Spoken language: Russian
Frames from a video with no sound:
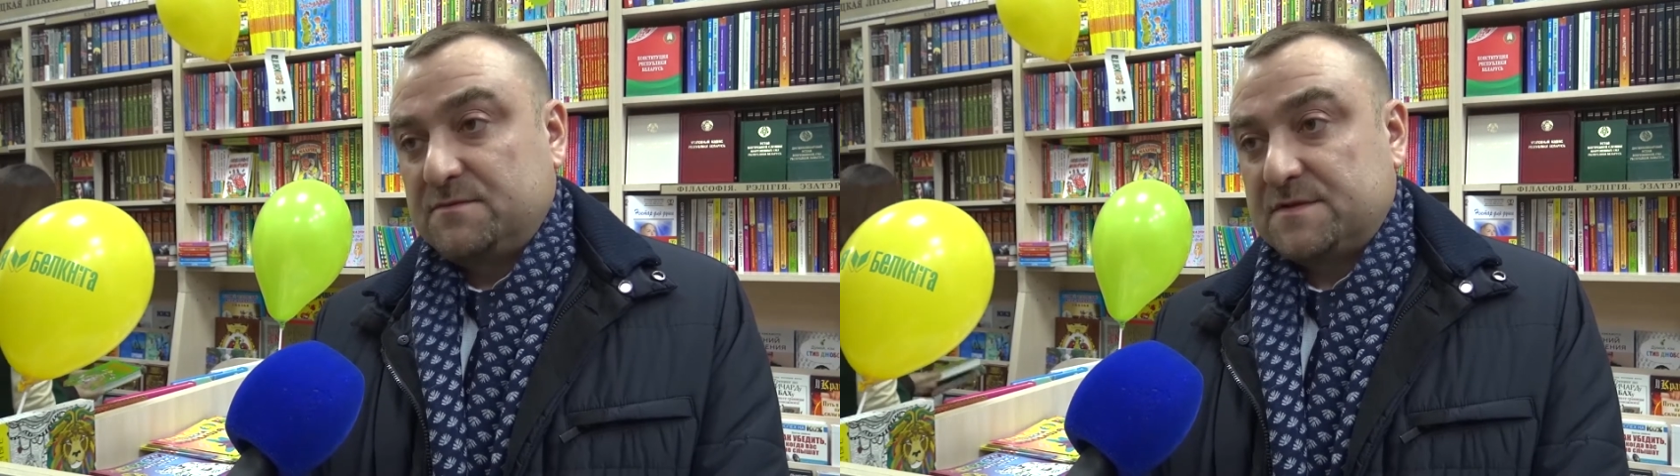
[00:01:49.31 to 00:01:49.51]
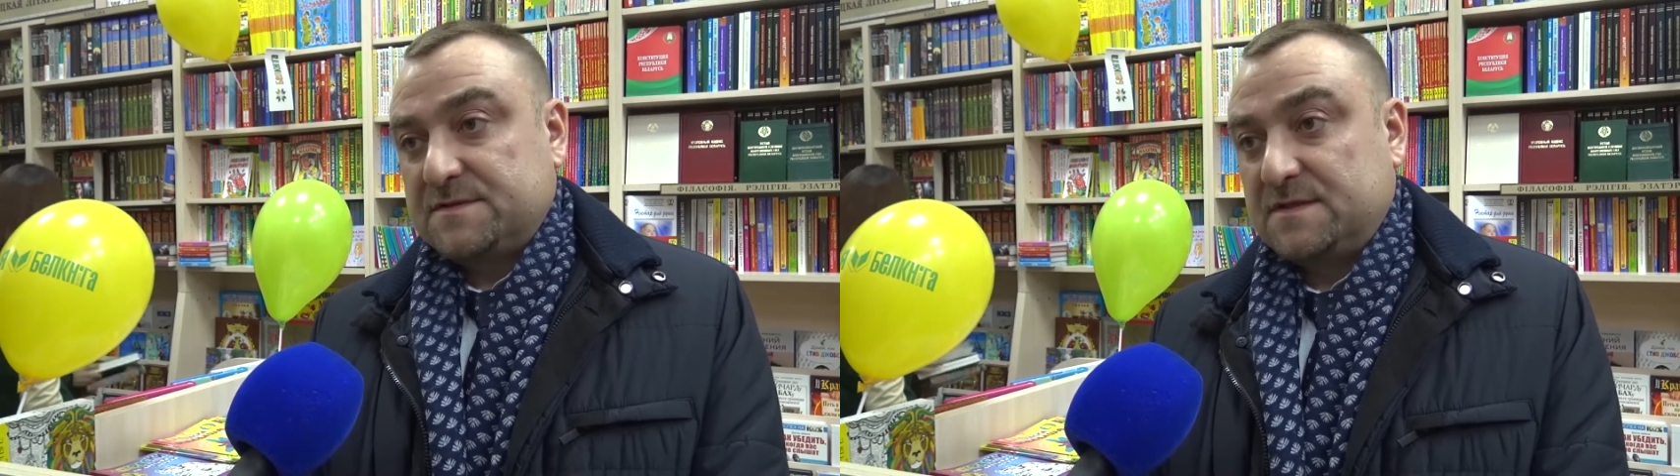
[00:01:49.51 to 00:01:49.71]

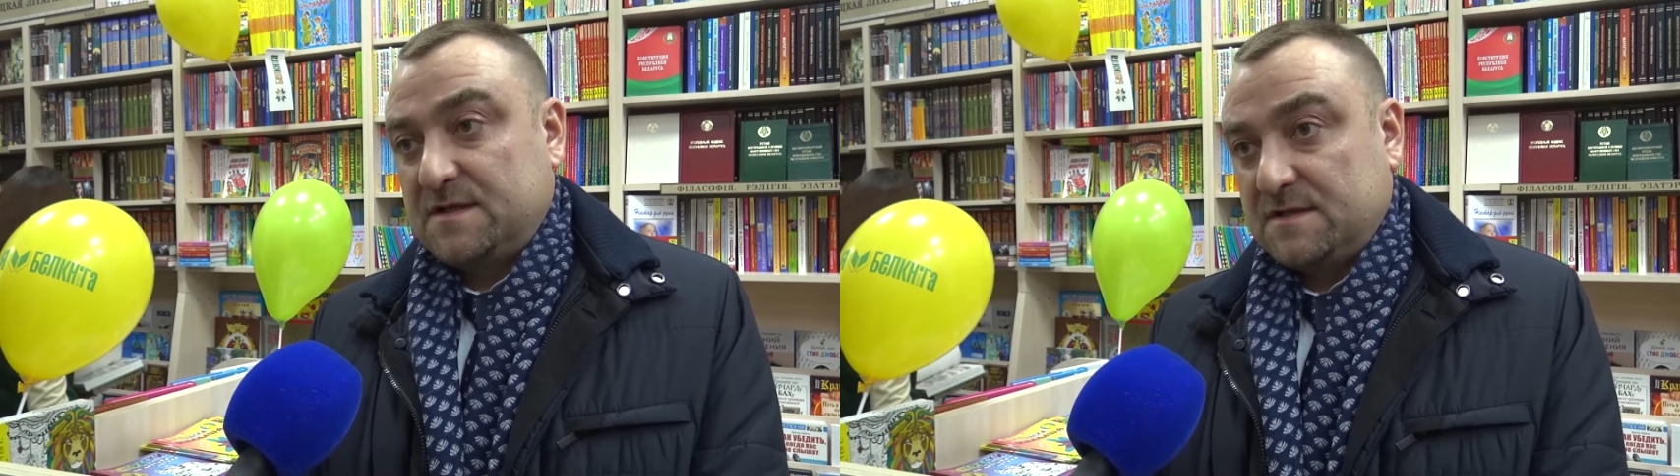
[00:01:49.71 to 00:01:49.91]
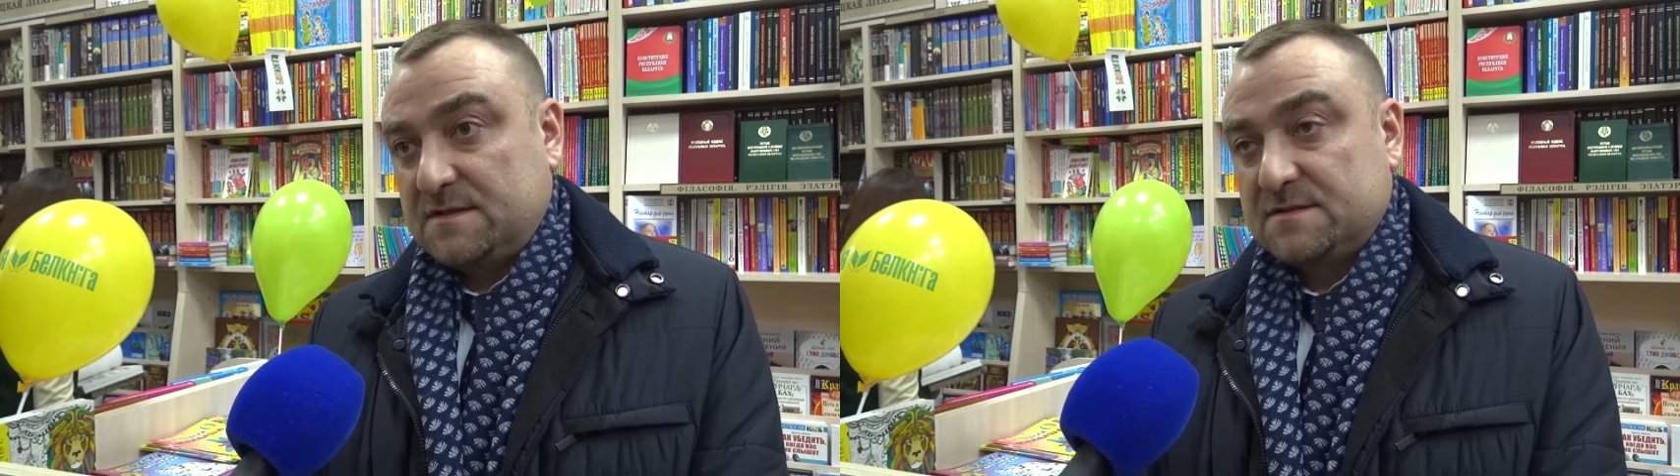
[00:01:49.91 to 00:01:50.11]

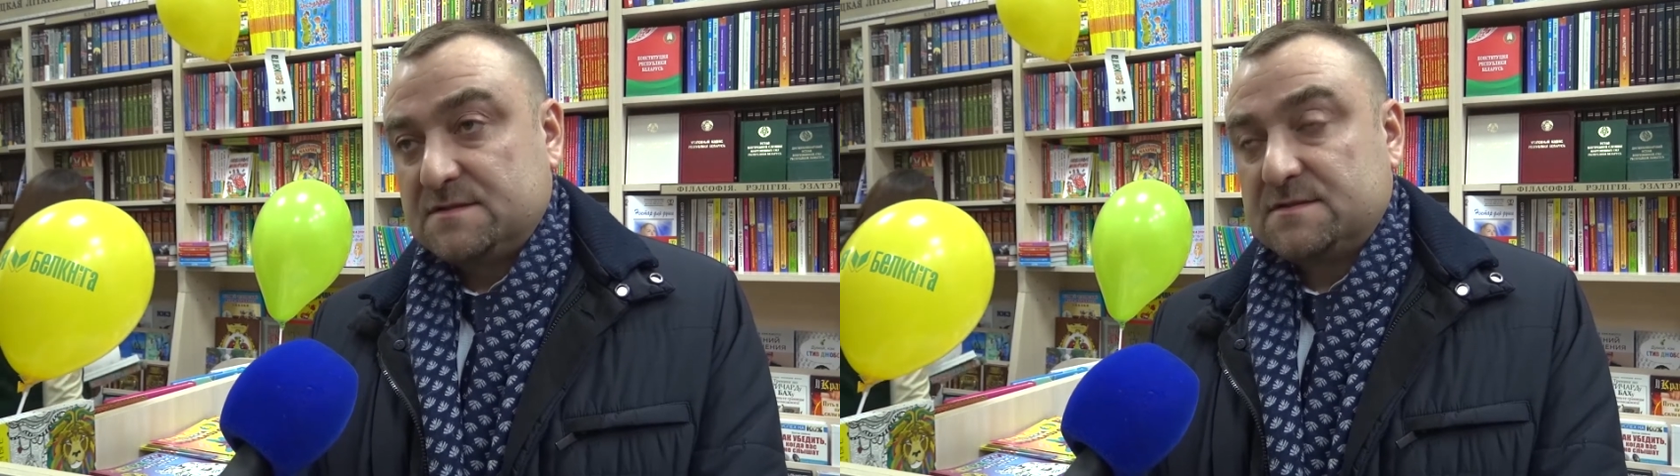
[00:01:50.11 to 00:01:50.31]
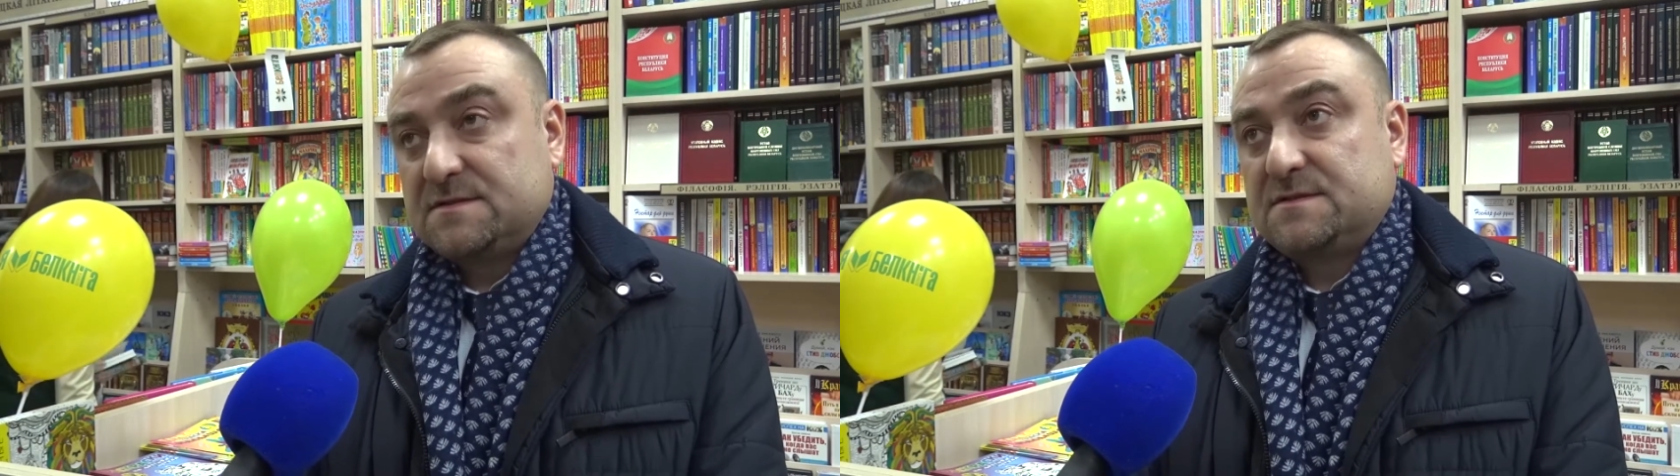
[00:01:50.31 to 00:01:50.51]
персонала
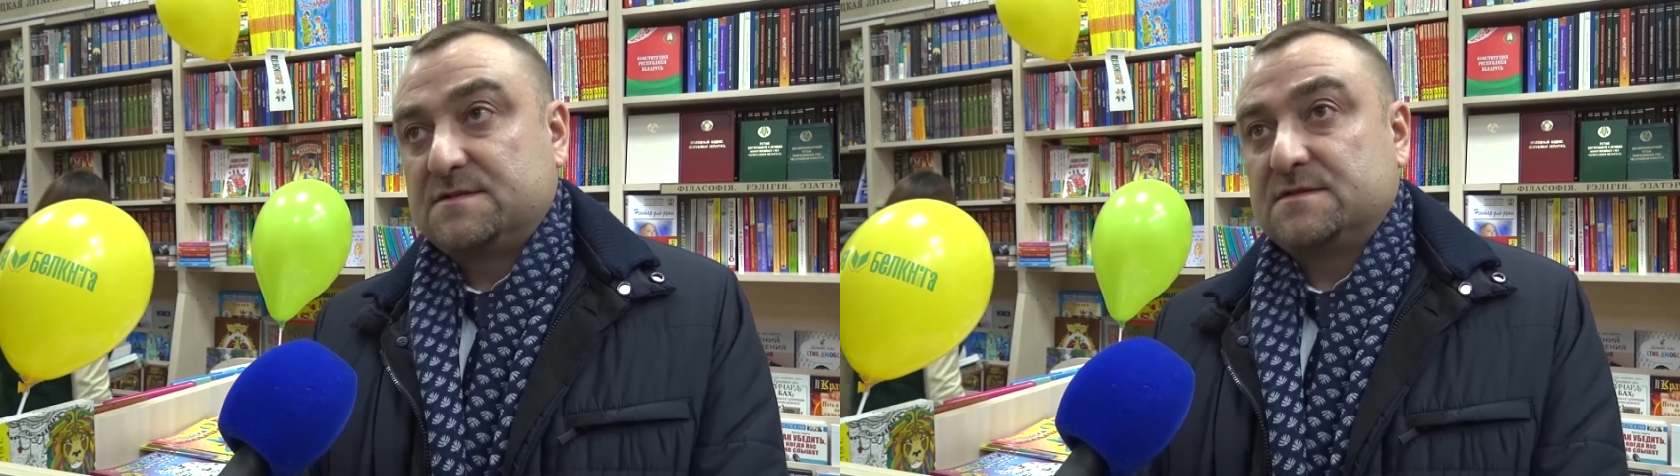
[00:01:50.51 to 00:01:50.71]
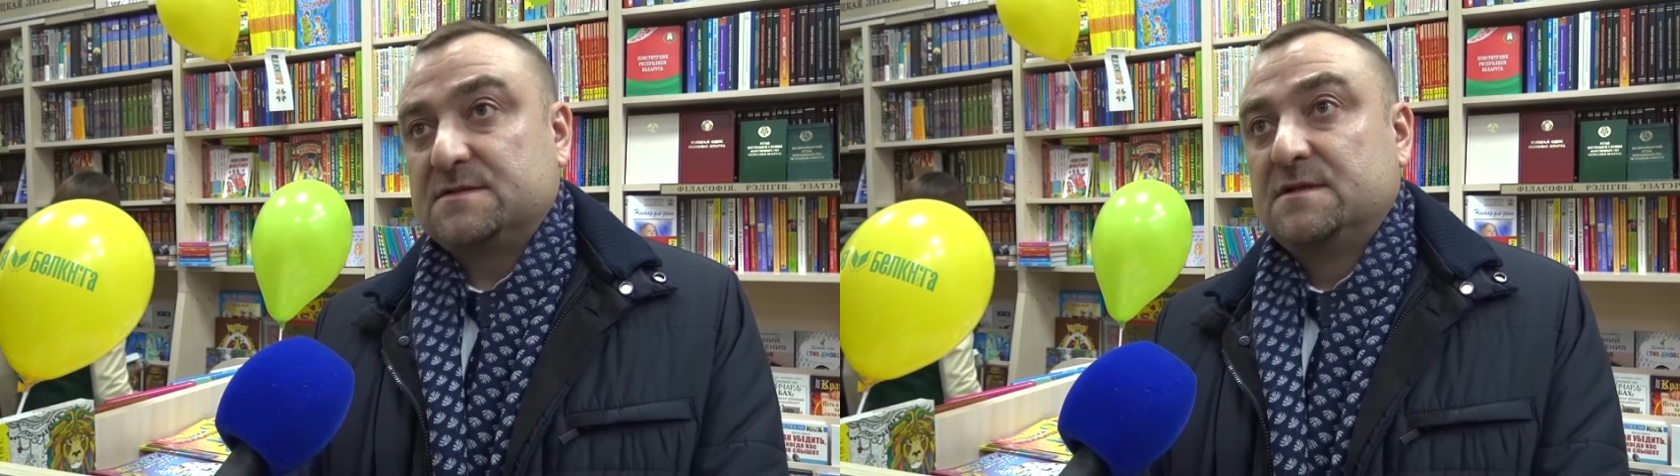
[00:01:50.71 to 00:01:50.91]

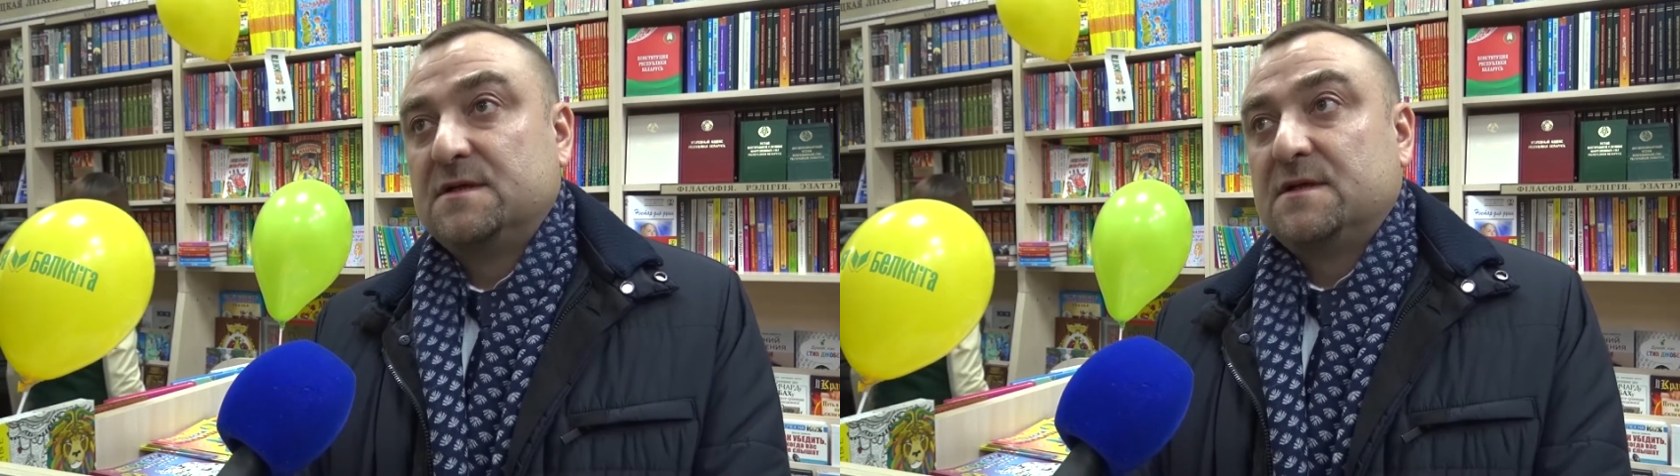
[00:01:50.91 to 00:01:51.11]
с